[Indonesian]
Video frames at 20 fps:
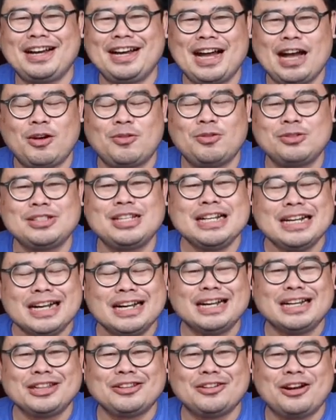aku
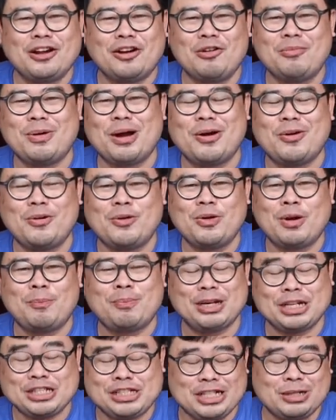seneng gitu loh aku mau
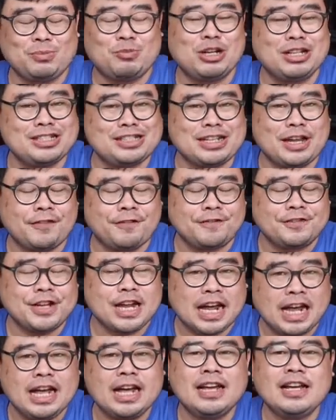appreciate buat
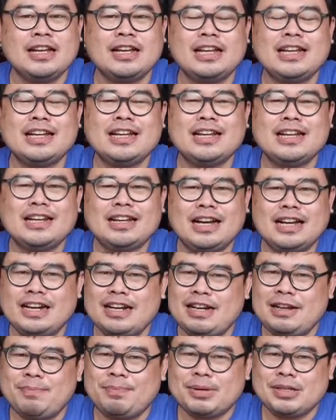chefnya karena
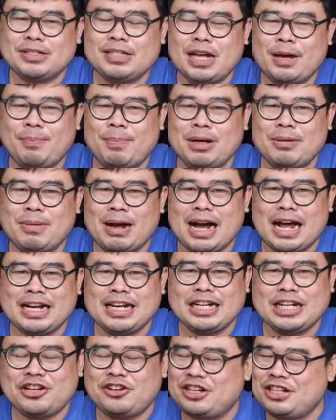ini persiapan
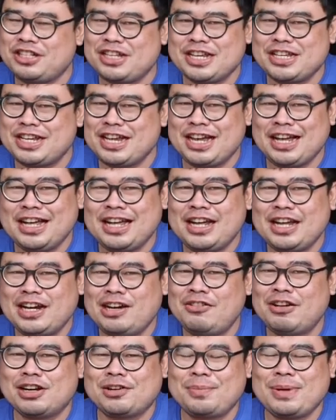makanan Indonesia nya
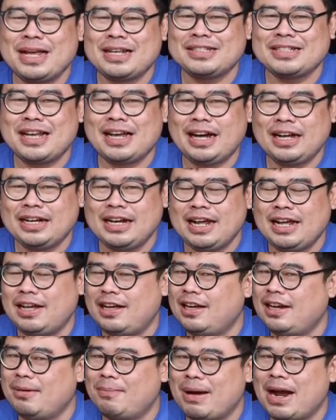luar biasa karena
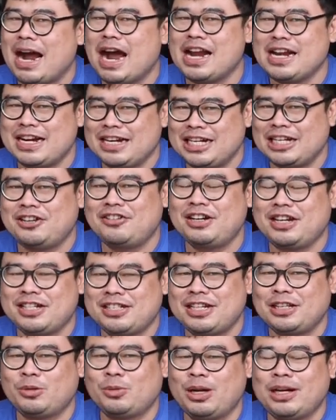makanan
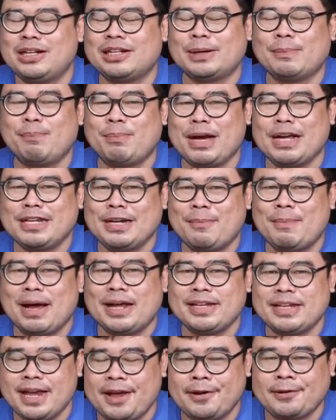Indonesia itu kan rempahnya
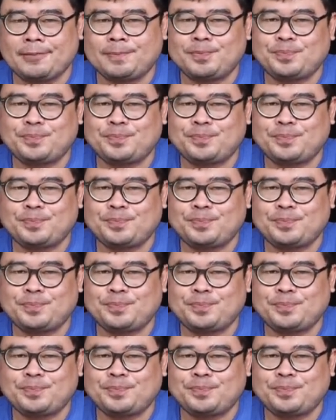banyak